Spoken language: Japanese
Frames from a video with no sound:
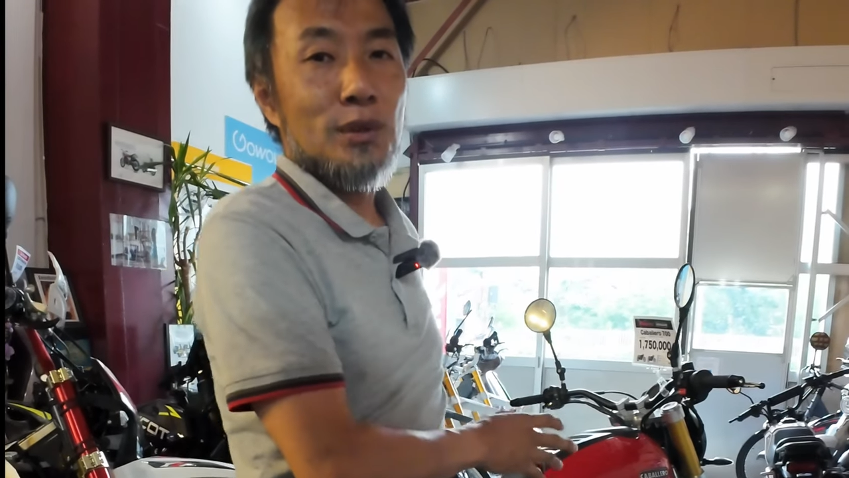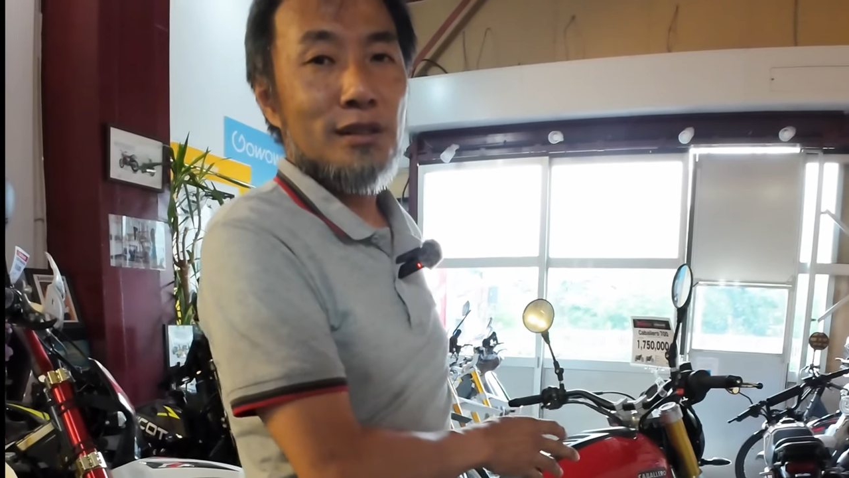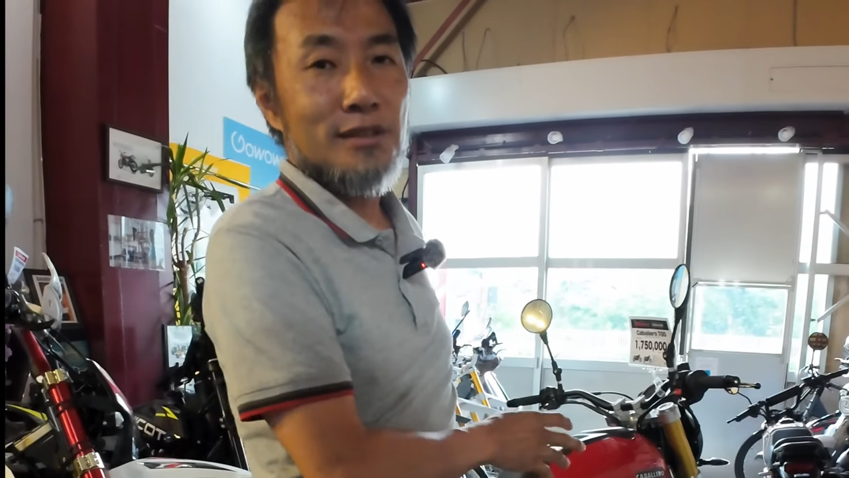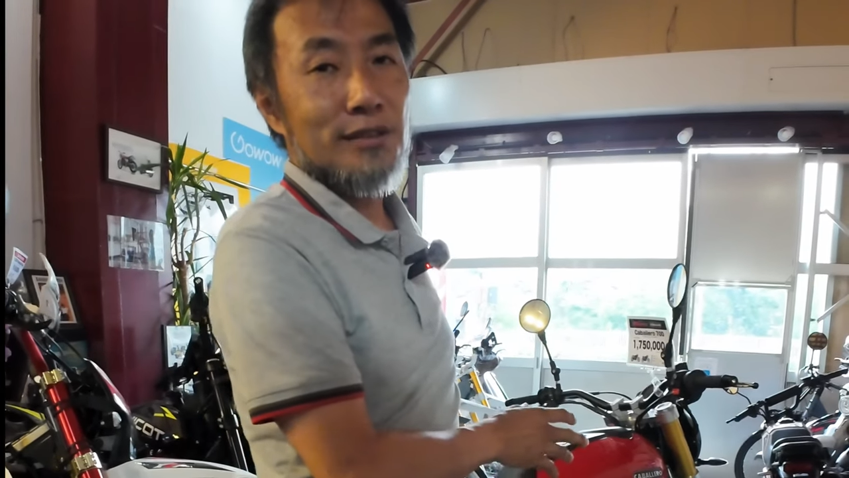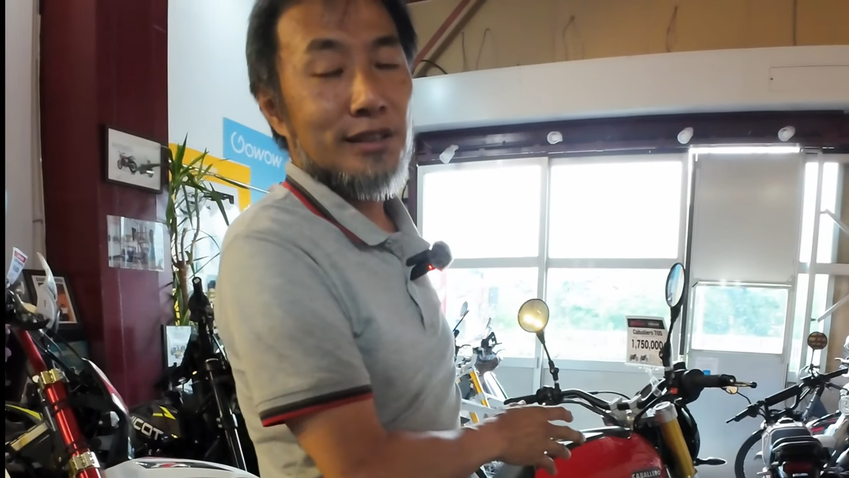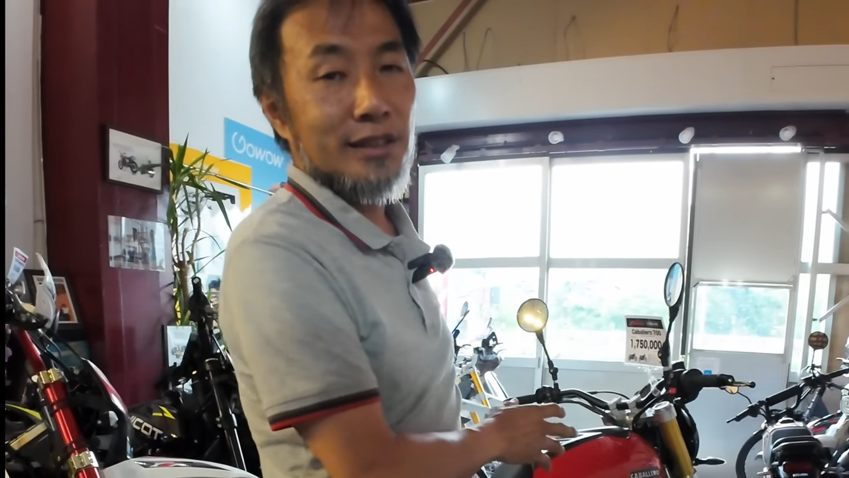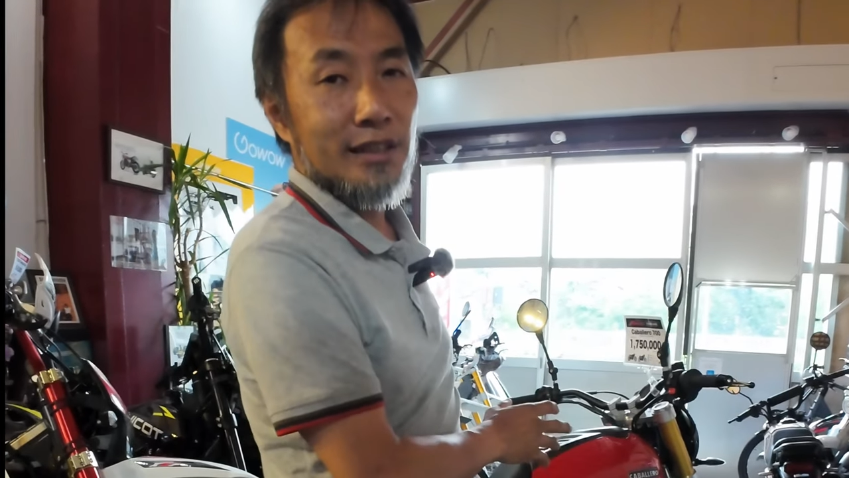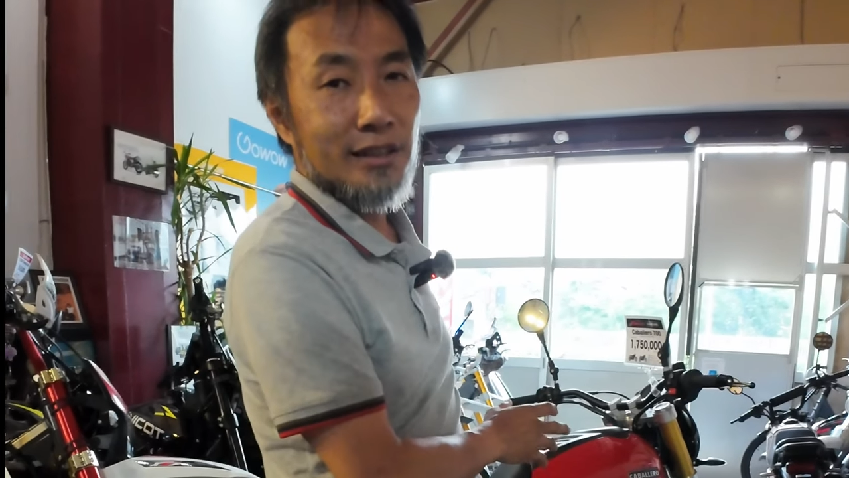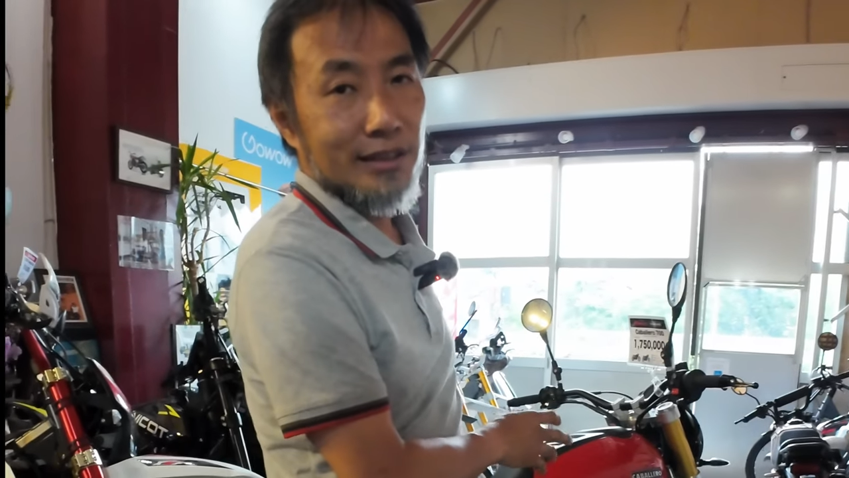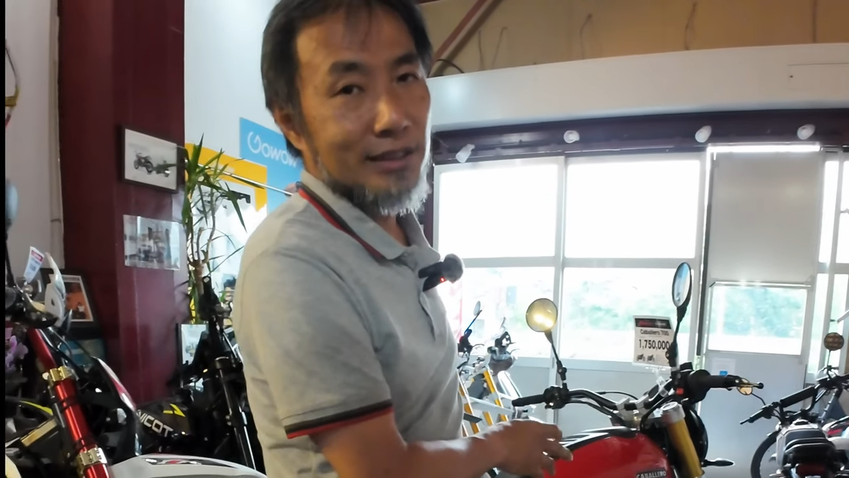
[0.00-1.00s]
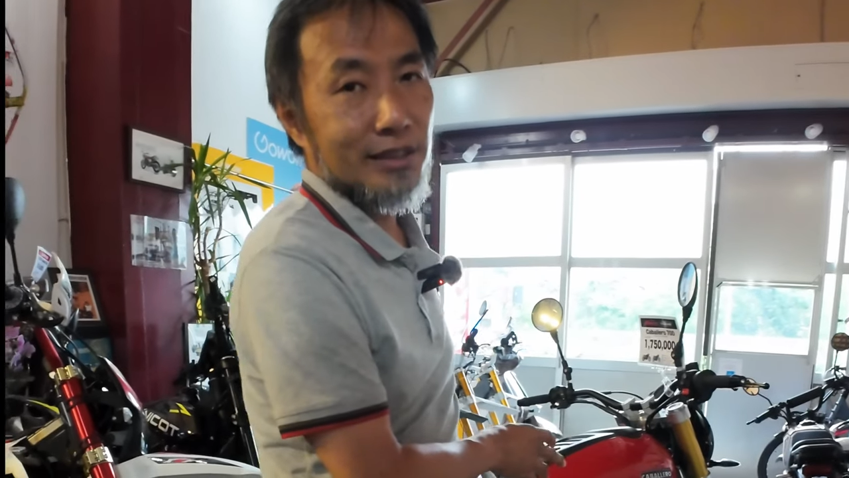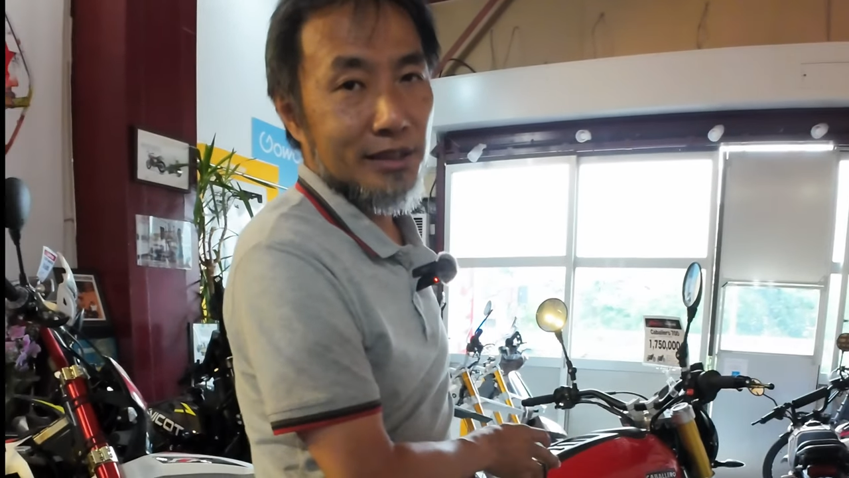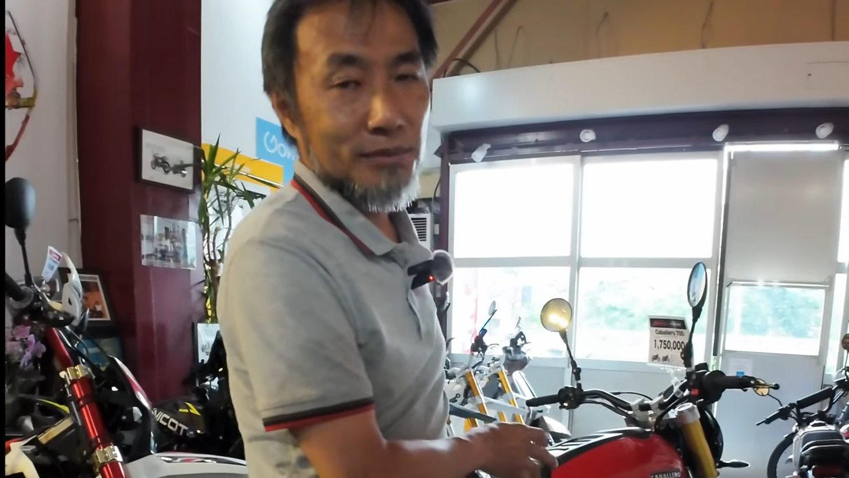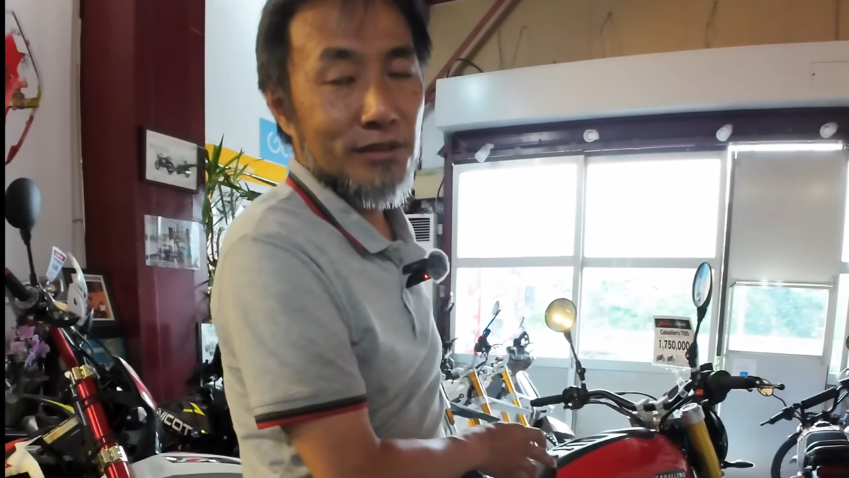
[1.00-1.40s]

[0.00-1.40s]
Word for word: 介させていただき